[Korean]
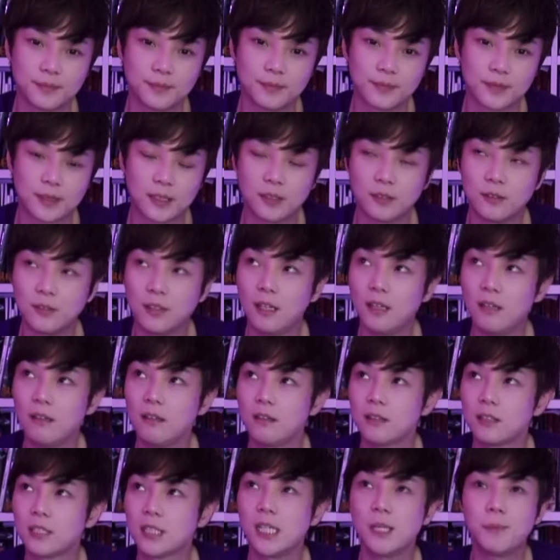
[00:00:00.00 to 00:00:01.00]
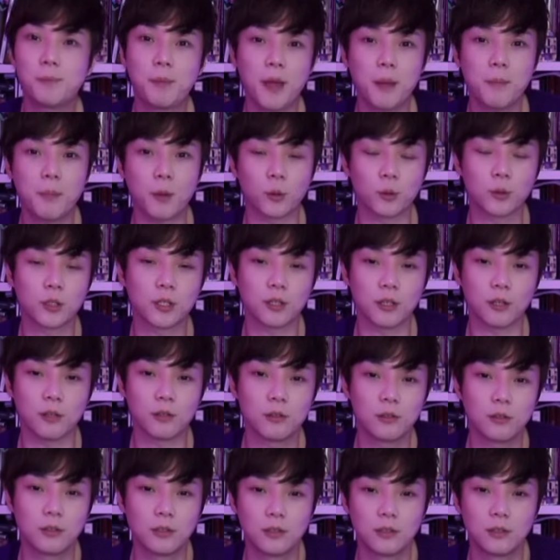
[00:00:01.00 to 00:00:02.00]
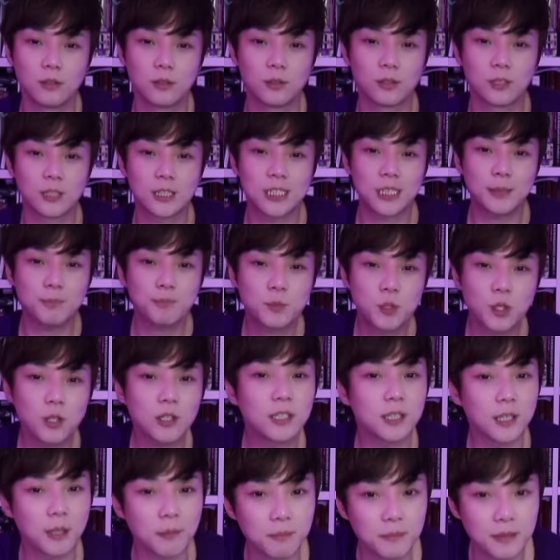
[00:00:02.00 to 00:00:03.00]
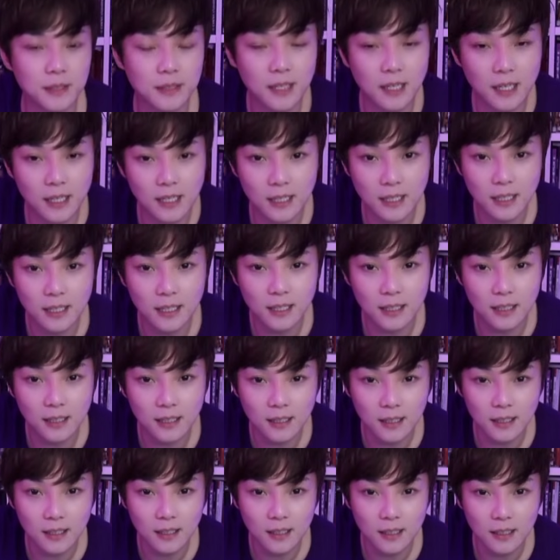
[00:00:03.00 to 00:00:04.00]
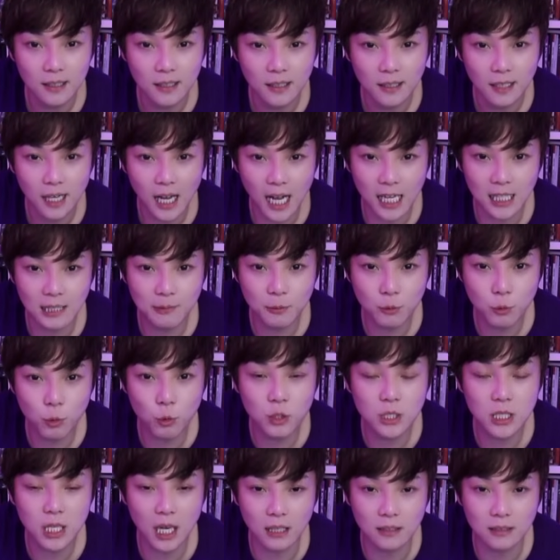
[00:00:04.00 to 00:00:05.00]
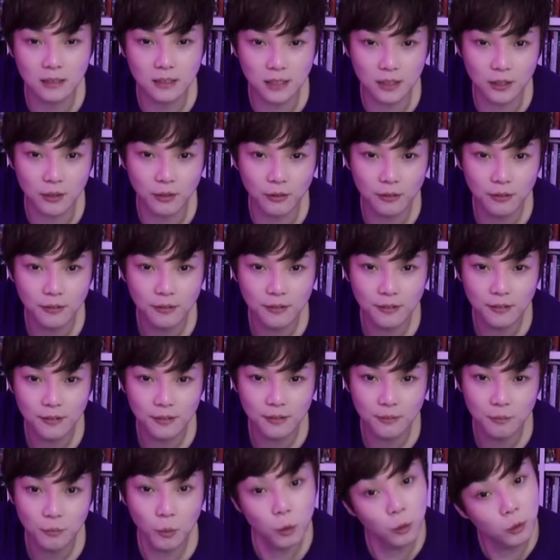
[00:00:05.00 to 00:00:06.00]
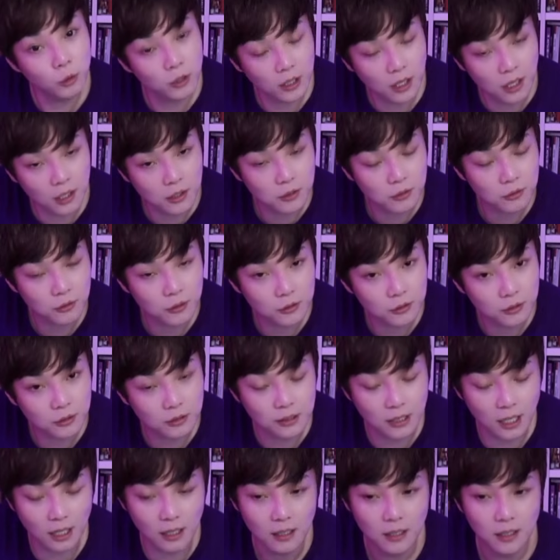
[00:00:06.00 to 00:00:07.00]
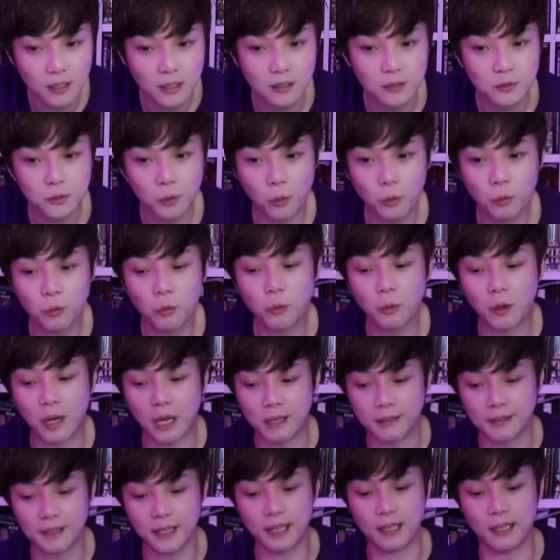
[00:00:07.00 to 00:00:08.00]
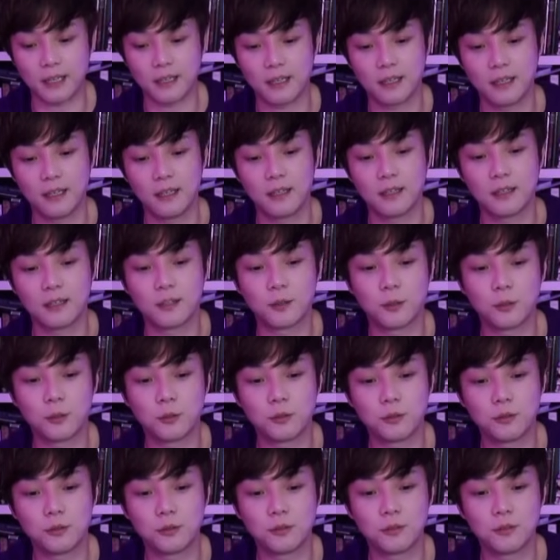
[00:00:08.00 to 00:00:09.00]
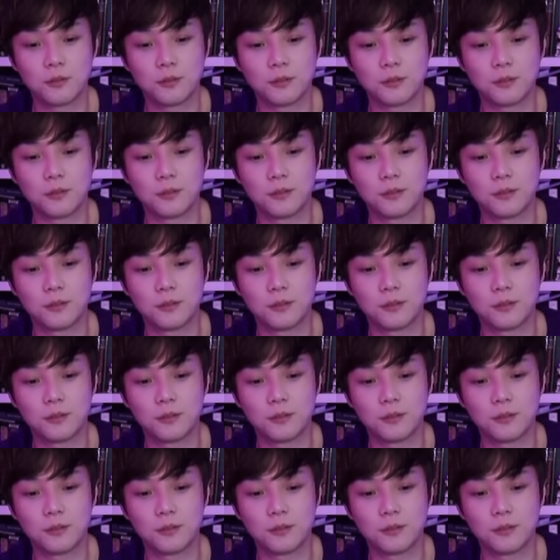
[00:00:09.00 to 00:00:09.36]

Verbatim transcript: 근데 실패하면 어떻게 돼요? 찝적이 됩니다. 아니면 좋지 않은 길. 뭐 이렇게 되죠. 그러니까 서로 간에 그런